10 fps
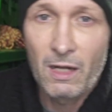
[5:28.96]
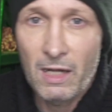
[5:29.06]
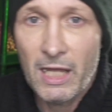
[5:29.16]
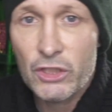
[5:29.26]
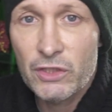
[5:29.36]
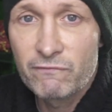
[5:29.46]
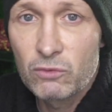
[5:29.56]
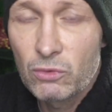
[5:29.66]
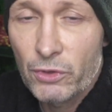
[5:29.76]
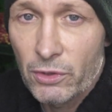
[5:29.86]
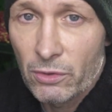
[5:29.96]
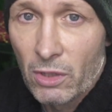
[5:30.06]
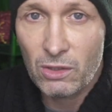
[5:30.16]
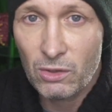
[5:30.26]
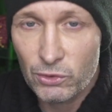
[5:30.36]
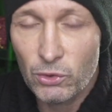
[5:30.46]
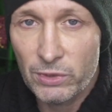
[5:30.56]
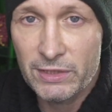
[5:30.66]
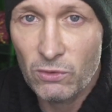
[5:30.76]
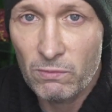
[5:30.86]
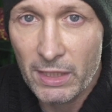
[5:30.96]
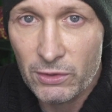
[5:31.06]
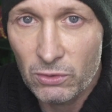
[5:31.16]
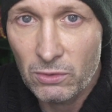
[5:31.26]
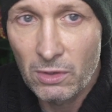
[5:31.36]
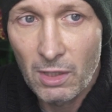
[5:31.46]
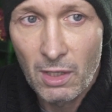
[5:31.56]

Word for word: Là, j'avoue que quand on était au McDo,